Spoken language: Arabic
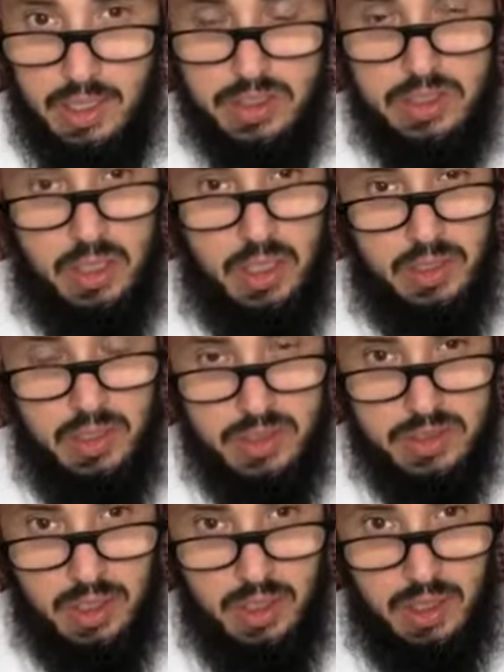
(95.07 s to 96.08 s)
الصلاة إلى
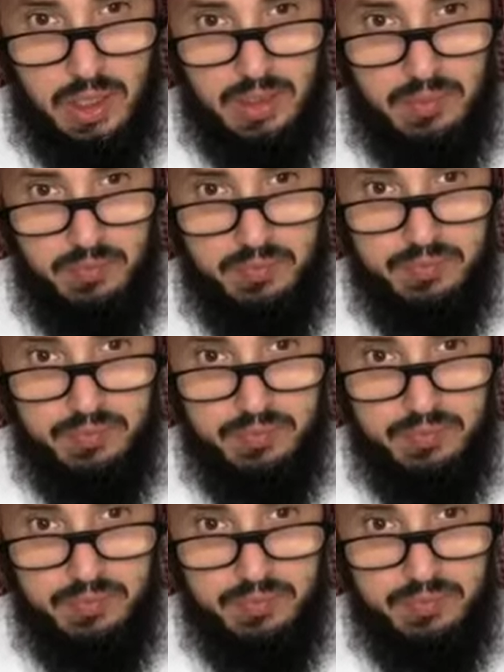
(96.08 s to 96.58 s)
الصلاة